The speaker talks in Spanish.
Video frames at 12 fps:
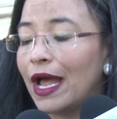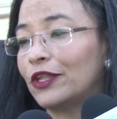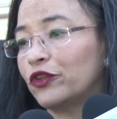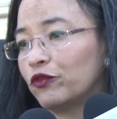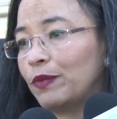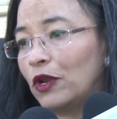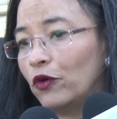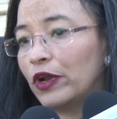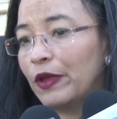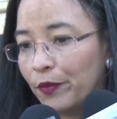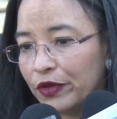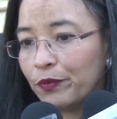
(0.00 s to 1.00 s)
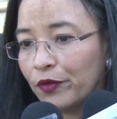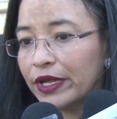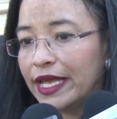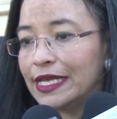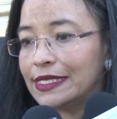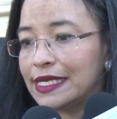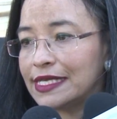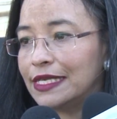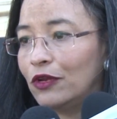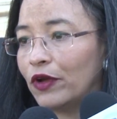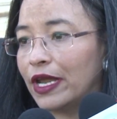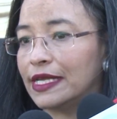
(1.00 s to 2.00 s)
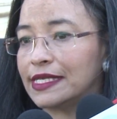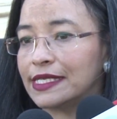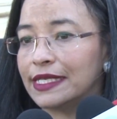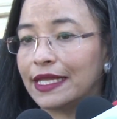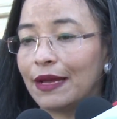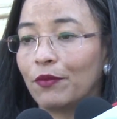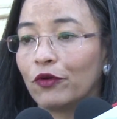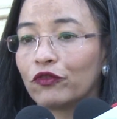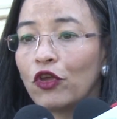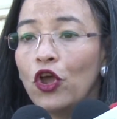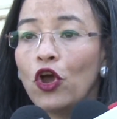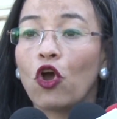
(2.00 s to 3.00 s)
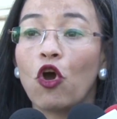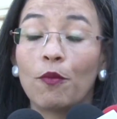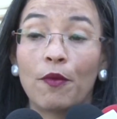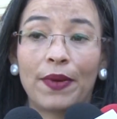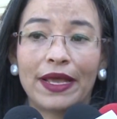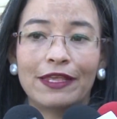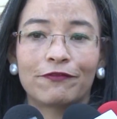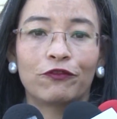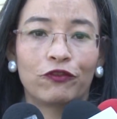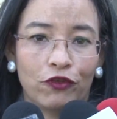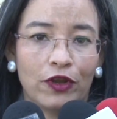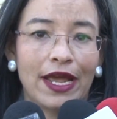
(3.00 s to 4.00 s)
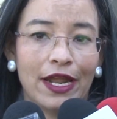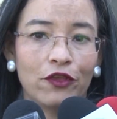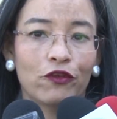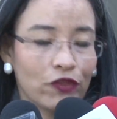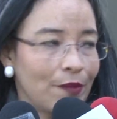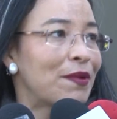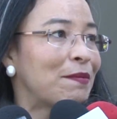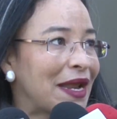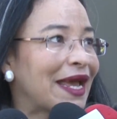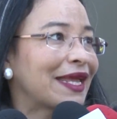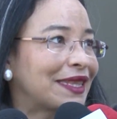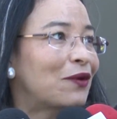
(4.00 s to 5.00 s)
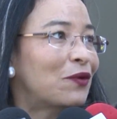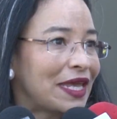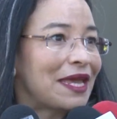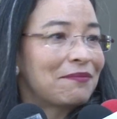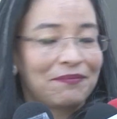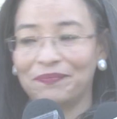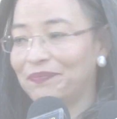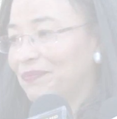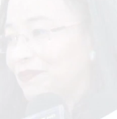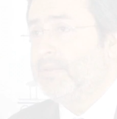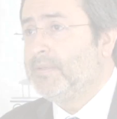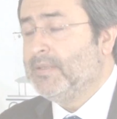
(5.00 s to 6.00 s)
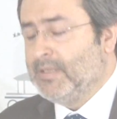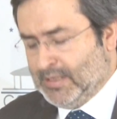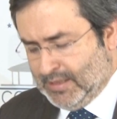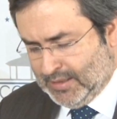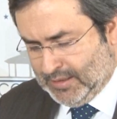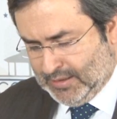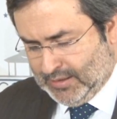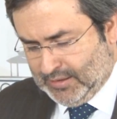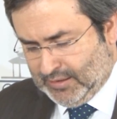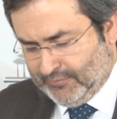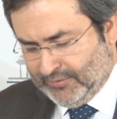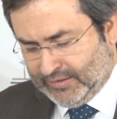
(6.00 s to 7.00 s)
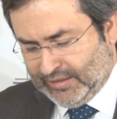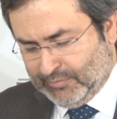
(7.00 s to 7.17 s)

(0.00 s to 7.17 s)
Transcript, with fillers: altos valores, pues porque es así lo que necesitamos como país, funcionarios de primera categoría. Ante la importancia